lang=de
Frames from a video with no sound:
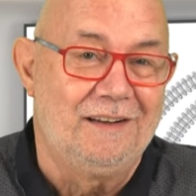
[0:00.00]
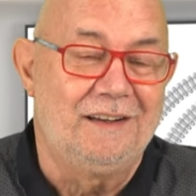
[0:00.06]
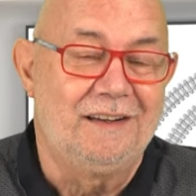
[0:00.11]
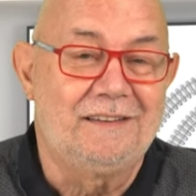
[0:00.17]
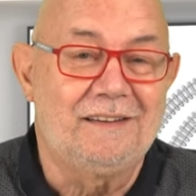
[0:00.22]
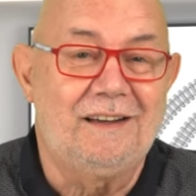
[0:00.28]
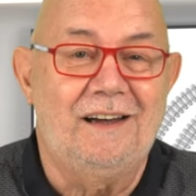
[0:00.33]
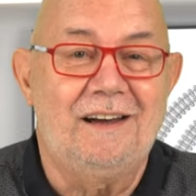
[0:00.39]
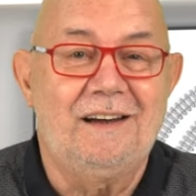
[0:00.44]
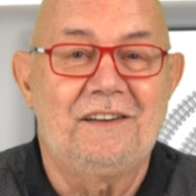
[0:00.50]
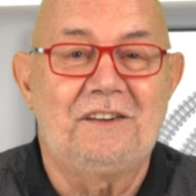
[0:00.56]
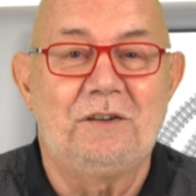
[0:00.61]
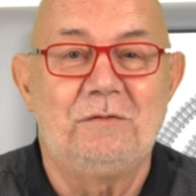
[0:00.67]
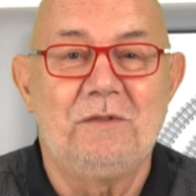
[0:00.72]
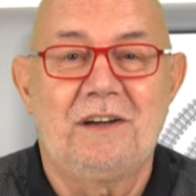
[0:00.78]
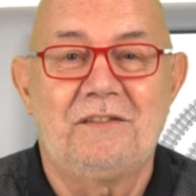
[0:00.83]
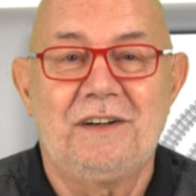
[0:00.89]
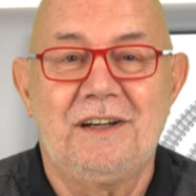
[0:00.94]
ich sage es
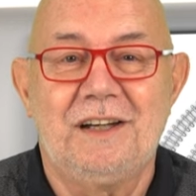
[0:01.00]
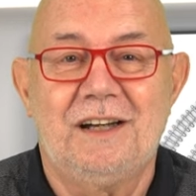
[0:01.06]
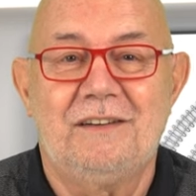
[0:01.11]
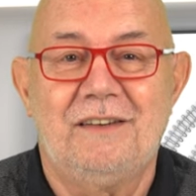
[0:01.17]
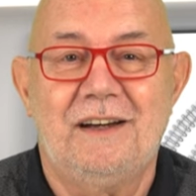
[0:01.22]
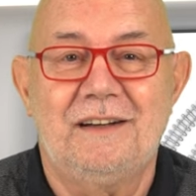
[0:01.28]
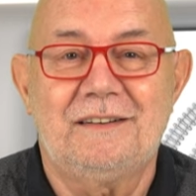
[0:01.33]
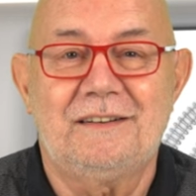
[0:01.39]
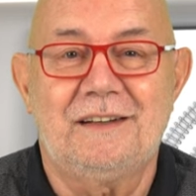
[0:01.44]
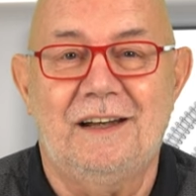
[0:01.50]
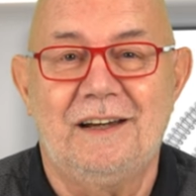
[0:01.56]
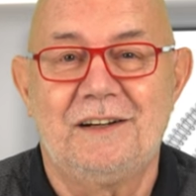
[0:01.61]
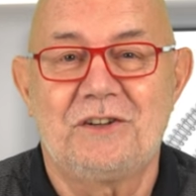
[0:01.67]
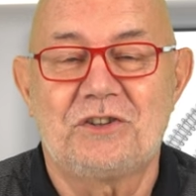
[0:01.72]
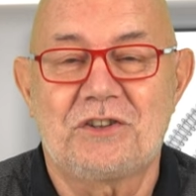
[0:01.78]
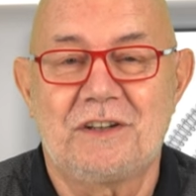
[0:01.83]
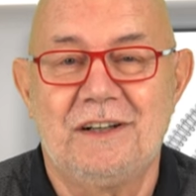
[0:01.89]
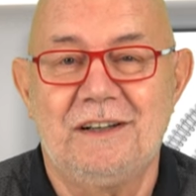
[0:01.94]
immer wieder, was da
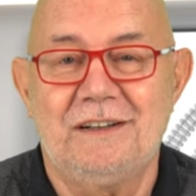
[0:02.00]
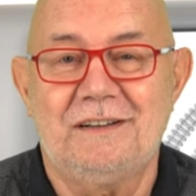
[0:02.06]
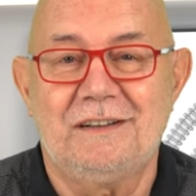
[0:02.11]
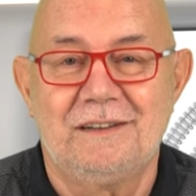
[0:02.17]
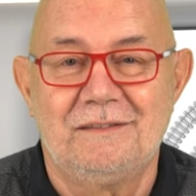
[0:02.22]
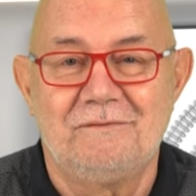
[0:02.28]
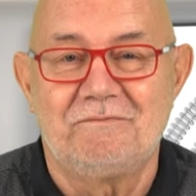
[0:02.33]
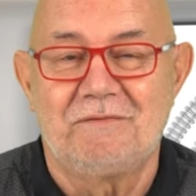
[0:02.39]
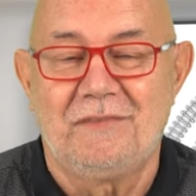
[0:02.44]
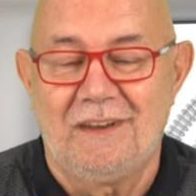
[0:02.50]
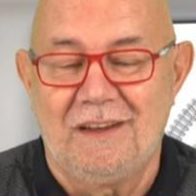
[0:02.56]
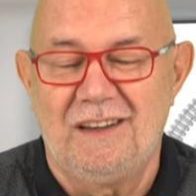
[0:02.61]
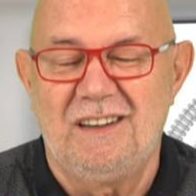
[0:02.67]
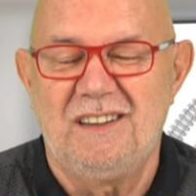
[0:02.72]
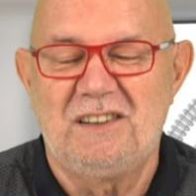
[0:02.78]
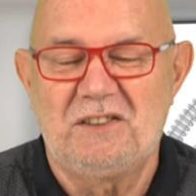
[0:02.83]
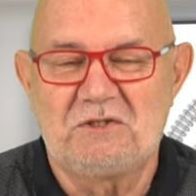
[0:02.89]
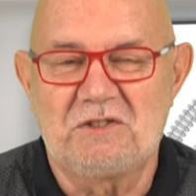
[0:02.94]
entsteht,
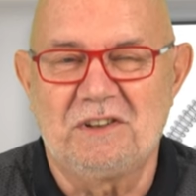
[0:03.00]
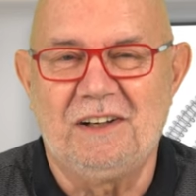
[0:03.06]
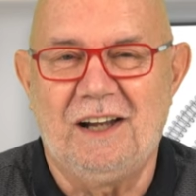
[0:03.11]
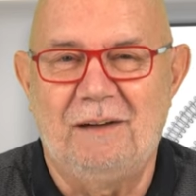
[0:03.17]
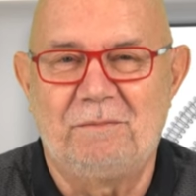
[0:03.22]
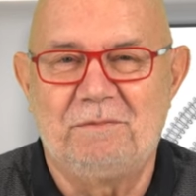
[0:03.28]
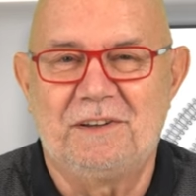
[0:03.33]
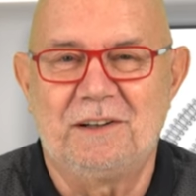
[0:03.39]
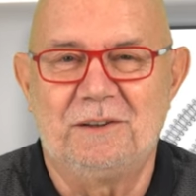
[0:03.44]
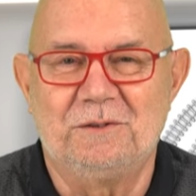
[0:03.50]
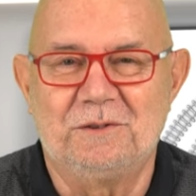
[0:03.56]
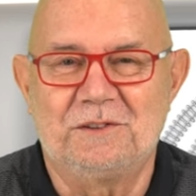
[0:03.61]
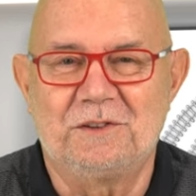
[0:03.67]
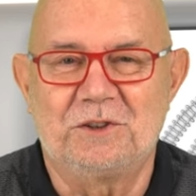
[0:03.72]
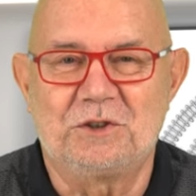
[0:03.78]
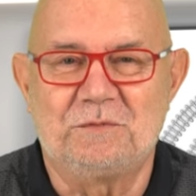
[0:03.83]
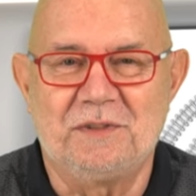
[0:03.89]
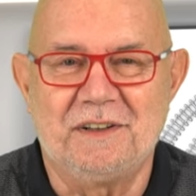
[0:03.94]
ist schon
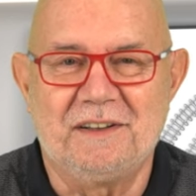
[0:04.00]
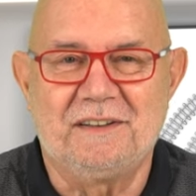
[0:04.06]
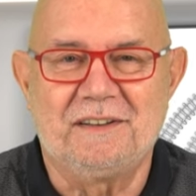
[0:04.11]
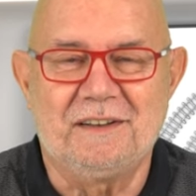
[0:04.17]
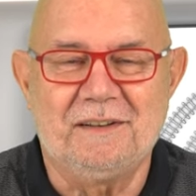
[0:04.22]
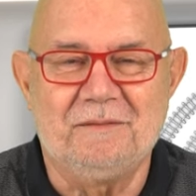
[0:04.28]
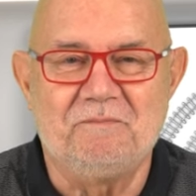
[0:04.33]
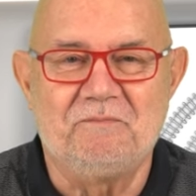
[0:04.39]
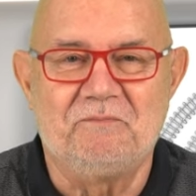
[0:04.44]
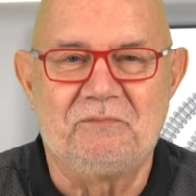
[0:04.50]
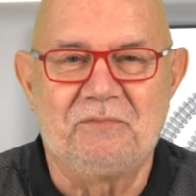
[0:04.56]
absolute Spitze.